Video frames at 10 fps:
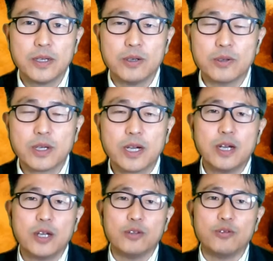우리가
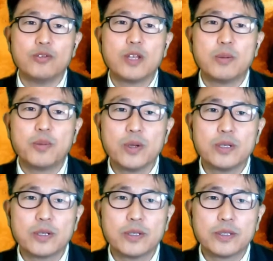눈에
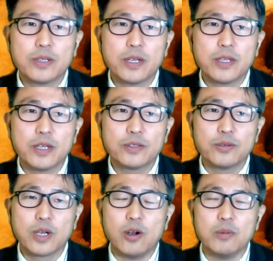보이는 것들에 대해서
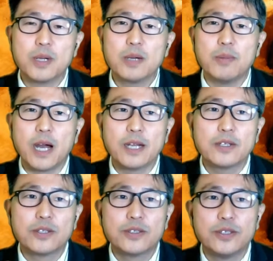우리가 얼마나
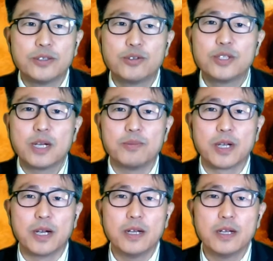많은 것을
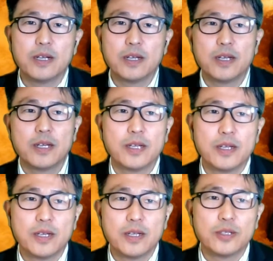투자합니까?
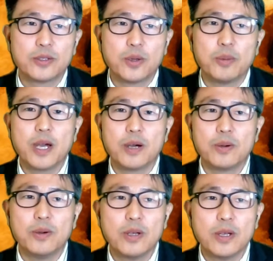
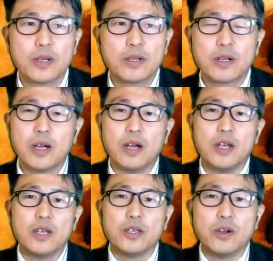소비하고 그러나
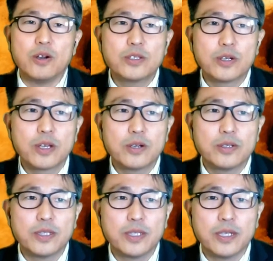영적인
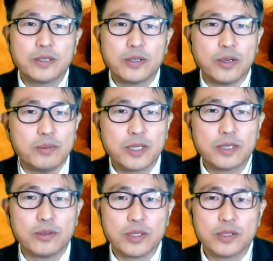것에 대해서
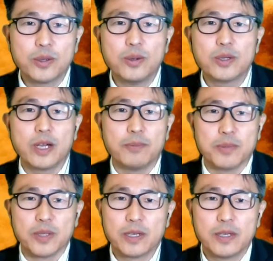너무나도 우리는 소홀히
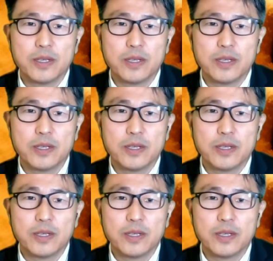합니다.